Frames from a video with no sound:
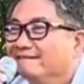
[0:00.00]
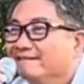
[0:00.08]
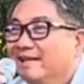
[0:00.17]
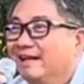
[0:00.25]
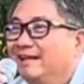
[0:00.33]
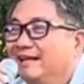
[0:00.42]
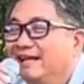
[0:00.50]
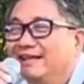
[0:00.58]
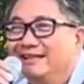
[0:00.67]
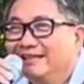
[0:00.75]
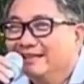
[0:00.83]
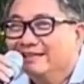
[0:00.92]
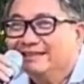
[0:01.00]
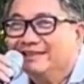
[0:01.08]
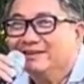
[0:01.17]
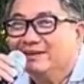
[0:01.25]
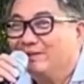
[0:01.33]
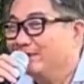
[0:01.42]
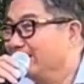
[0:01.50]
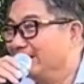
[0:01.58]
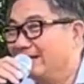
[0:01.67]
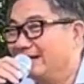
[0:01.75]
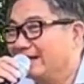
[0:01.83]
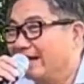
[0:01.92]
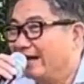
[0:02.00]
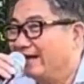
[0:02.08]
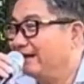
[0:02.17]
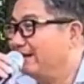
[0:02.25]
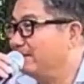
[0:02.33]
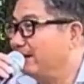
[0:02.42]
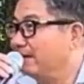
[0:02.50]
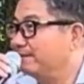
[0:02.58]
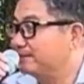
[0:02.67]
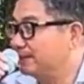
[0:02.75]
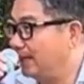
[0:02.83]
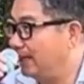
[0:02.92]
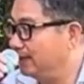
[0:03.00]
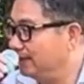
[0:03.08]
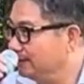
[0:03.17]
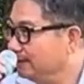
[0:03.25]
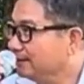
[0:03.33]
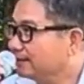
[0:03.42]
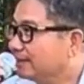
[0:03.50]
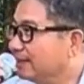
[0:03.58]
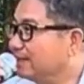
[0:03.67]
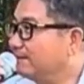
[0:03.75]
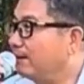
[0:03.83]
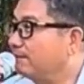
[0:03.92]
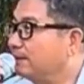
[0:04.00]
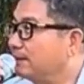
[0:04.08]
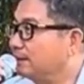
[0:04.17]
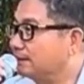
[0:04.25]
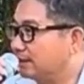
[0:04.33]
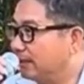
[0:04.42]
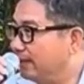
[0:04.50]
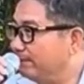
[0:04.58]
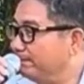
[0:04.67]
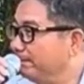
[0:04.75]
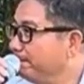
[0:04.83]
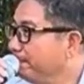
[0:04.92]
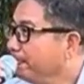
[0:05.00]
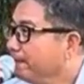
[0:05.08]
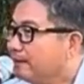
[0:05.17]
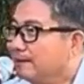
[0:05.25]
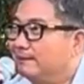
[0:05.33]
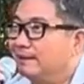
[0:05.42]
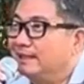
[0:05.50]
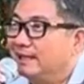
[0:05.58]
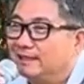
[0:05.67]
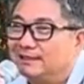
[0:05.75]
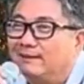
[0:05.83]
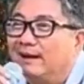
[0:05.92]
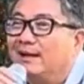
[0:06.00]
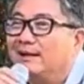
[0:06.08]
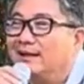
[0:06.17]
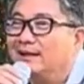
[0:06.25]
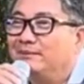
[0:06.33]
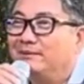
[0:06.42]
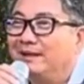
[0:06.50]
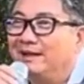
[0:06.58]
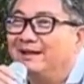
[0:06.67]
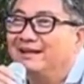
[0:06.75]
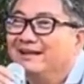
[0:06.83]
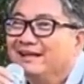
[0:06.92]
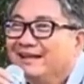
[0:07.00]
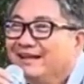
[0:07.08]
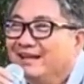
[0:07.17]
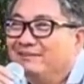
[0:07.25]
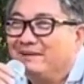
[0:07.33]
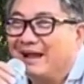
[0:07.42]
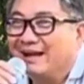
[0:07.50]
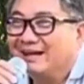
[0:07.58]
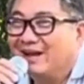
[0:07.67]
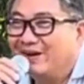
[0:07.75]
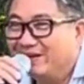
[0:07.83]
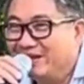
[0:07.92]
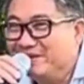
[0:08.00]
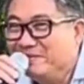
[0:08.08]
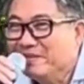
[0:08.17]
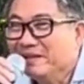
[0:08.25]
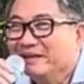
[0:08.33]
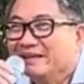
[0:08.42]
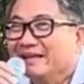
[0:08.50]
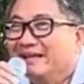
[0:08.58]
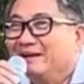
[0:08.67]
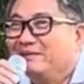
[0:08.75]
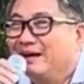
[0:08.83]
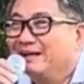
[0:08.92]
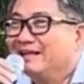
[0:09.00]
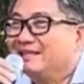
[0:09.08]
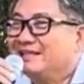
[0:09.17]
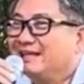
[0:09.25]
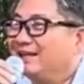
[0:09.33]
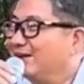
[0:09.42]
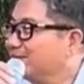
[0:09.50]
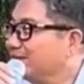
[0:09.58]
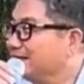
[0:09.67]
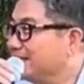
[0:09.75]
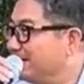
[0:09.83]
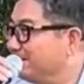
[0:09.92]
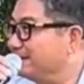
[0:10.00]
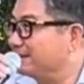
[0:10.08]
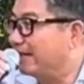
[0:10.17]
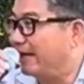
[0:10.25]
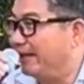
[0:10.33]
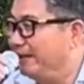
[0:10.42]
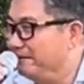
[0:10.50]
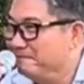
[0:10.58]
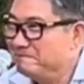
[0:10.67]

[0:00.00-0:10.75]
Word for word: cho nên thường mới nói là ngài ở mã Lập sơn để cho mấy ông đừng có kiếm chứ bữa giờ sư bạn lên lên lên mạng nói cái bển đi chi lùng đi kiếm nước thầy